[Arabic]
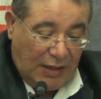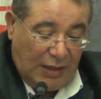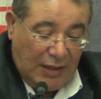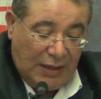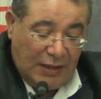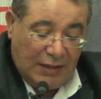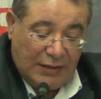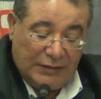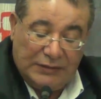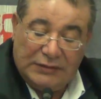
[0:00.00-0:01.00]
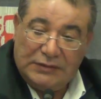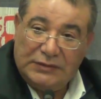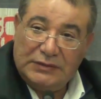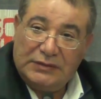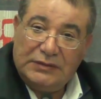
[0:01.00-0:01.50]
آه،
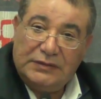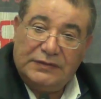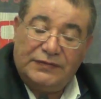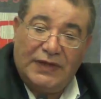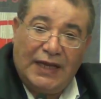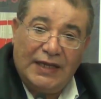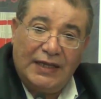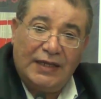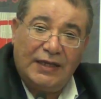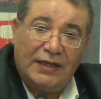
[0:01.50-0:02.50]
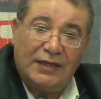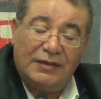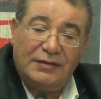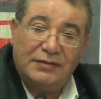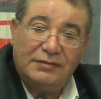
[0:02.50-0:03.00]
في الحقيقة
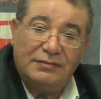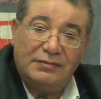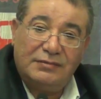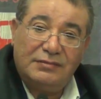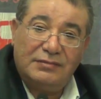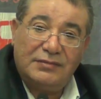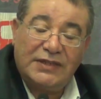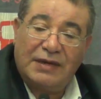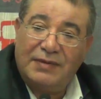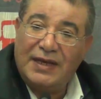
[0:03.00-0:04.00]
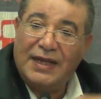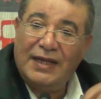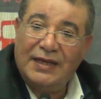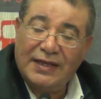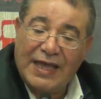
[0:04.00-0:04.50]
قبل
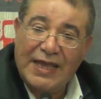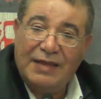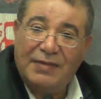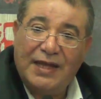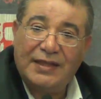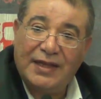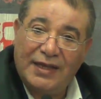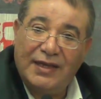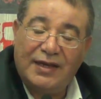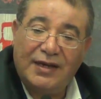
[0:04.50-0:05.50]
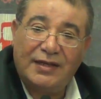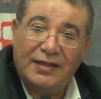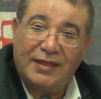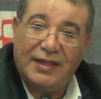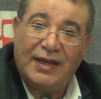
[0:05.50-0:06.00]
لا نقيم هذه
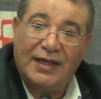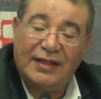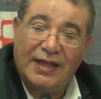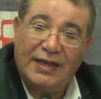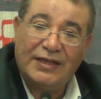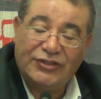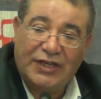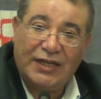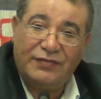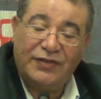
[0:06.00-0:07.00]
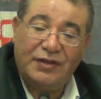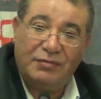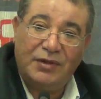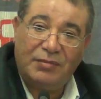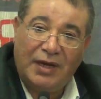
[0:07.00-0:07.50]
الخيارات الثلاث هل نجحت
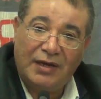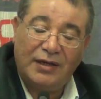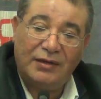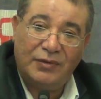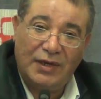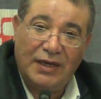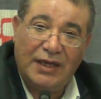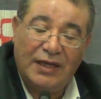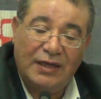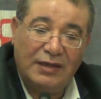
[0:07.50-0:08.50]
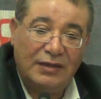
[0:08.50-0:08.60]
فيهم البحرين ولا لا؟